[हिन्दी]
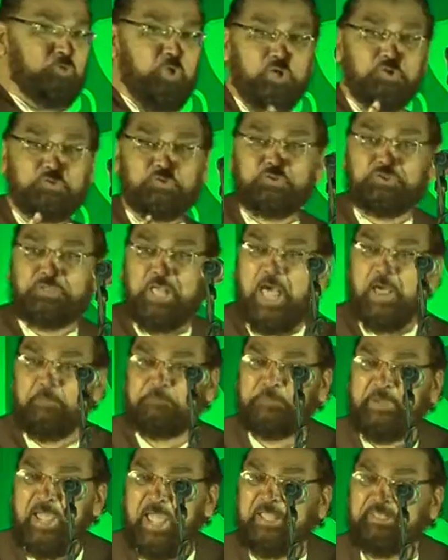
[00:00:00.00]
तो सब
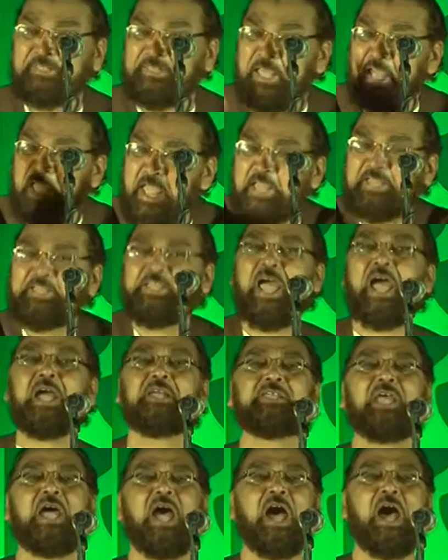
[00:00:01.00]
कहते हैं क्या
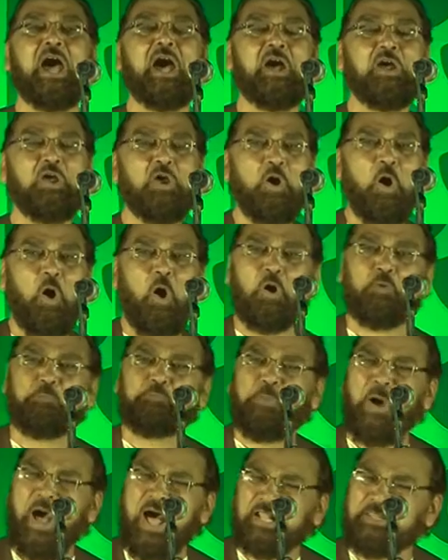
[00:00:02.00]
क्या और
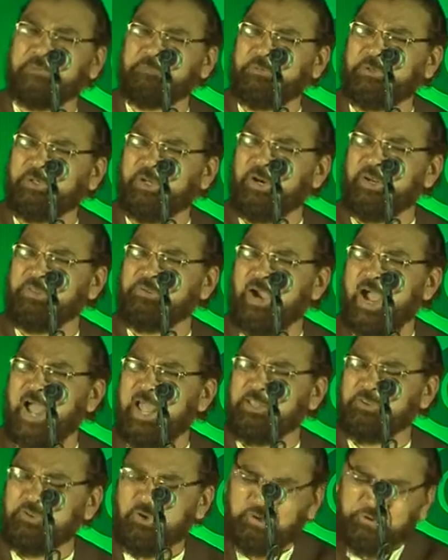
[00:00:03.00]
बात बिगड़
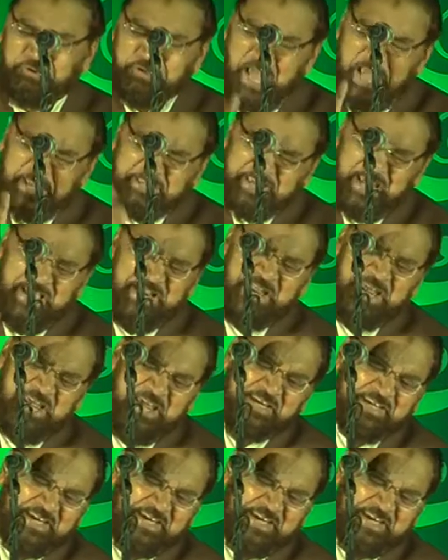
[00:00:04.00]
जाए तो क्या क्या नहीं